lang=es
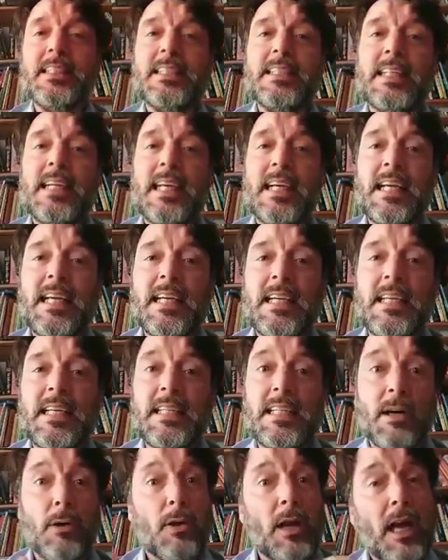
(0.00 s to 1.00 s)
eh,
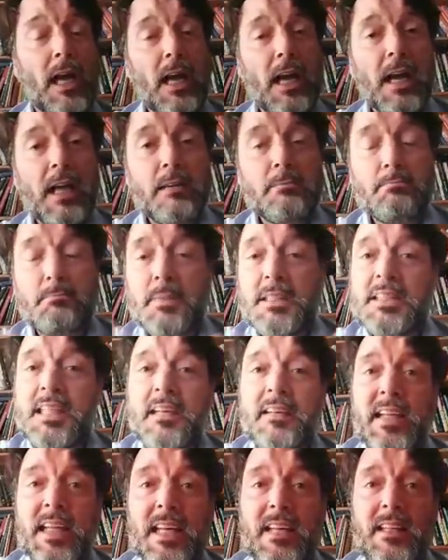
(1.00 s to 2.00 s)
llegó la, esta
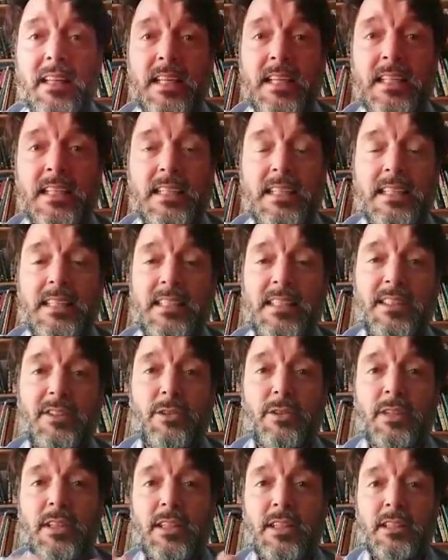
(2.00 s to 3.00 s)
idea de, dentro
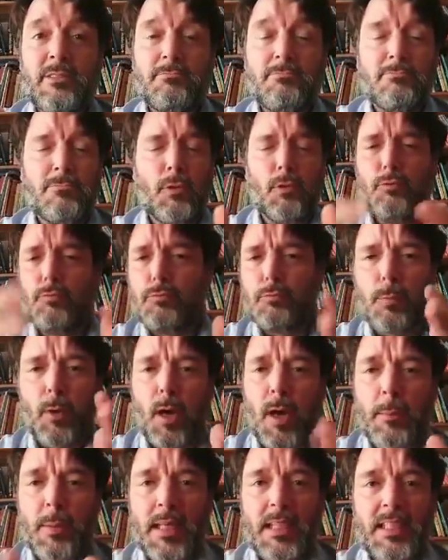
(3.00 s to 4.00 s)
de un,
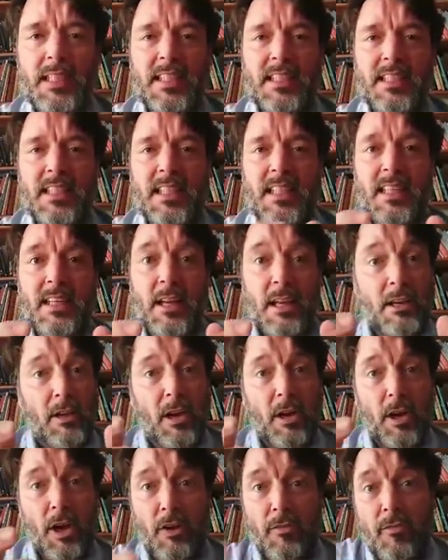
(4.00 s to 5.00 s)
programa que tienen
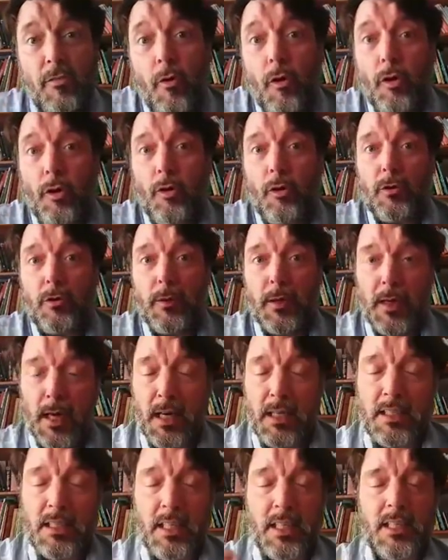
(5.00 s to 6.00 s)
del foro en
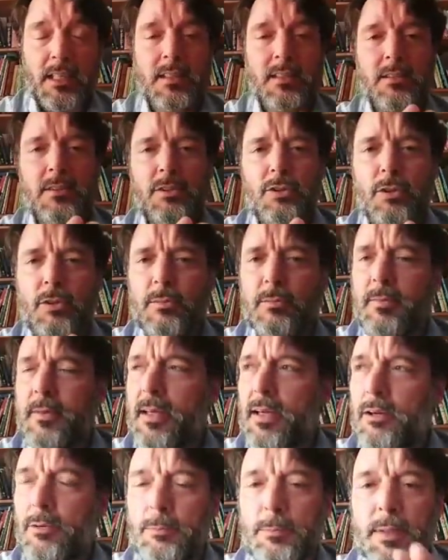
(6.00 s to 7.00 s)
casa, yo
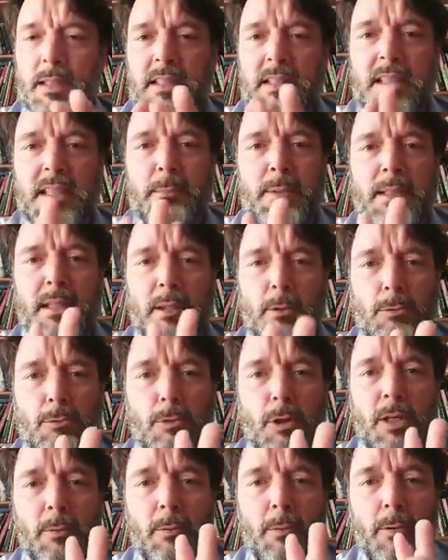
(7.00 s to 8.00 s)
presenté mi segundo
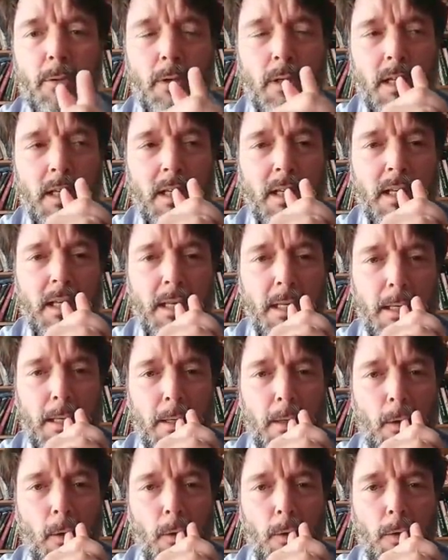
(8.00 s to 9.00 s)
libro eh,
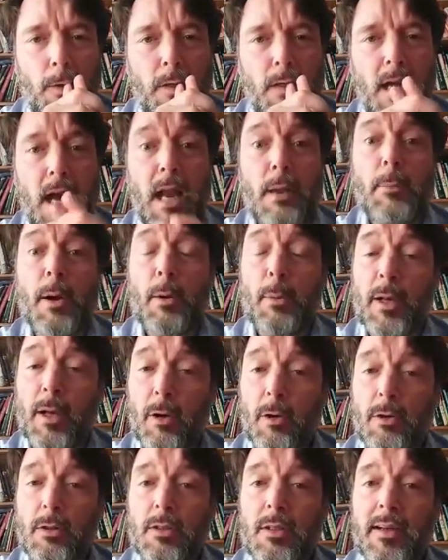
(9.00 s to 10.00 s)
con Alma
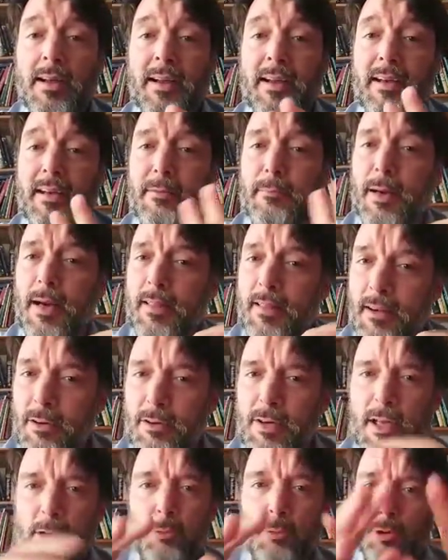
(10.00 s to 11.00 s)
Obregón en
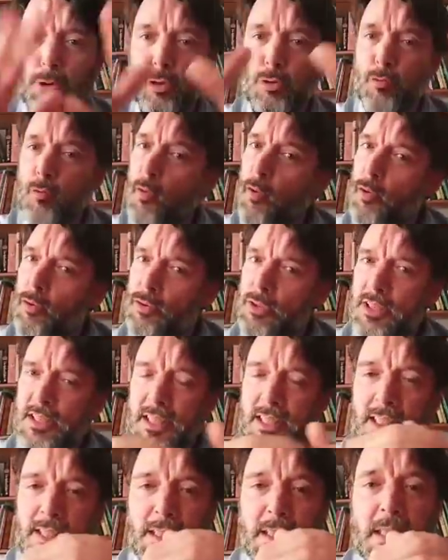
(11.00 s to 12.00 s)
Barcelona, en uno de esos foros que
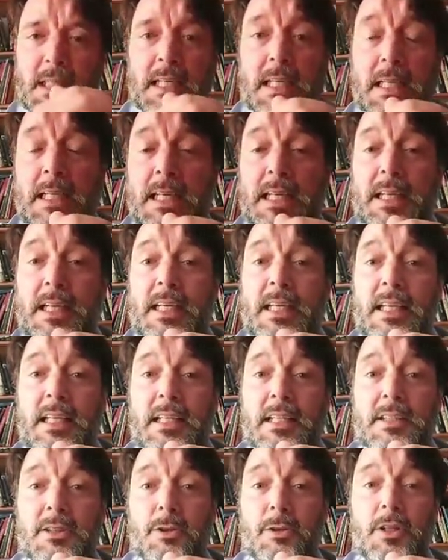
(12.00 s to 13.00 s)
tienen, y
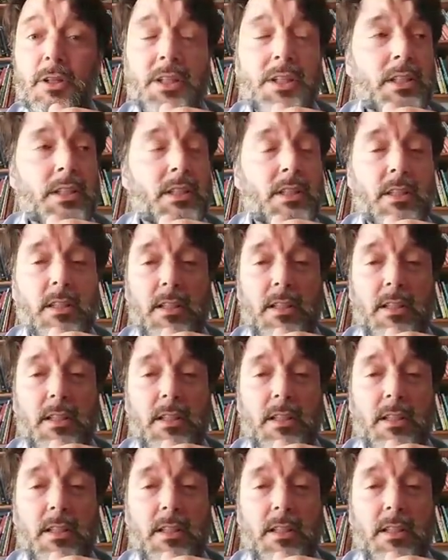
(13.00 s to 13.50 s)
entonces